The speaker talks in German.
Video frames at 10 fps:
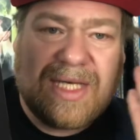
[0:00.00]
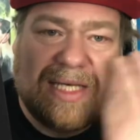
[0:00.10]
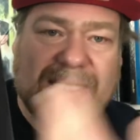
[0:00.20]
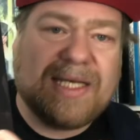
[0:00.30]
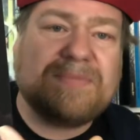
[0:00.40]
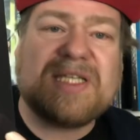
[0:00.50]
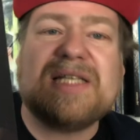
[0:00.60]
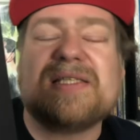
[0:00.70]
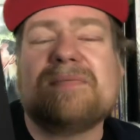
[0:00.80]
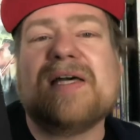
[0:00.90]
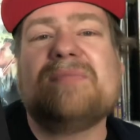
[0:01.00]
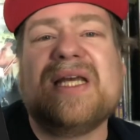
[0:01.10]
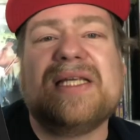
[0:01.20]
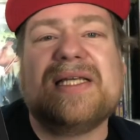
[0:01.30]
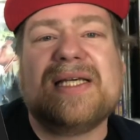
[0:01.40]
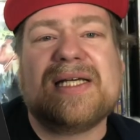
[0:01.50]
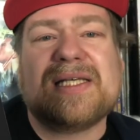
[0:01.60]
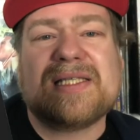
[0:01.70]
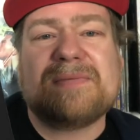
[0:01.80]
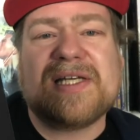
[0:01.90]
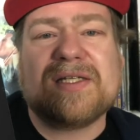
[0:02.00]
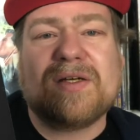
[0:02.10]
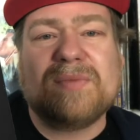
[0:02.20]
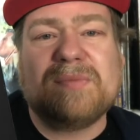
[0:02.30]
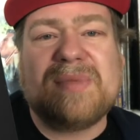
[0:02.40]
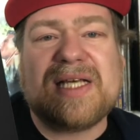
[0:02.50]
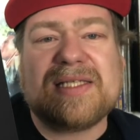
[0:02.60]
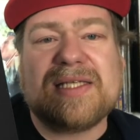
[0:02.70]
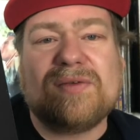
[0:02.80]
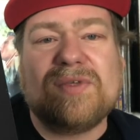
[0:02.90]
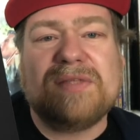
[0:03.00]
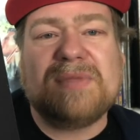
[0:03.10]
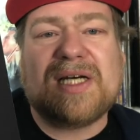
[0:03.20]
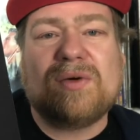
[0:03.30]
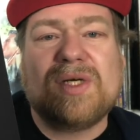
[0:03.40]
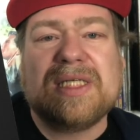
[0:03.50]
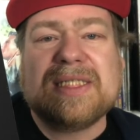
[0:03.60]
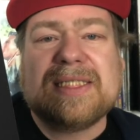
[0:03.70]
äh, gibt es halt zwei Bände. Der zweite kommt im März, den hole ich mir auch.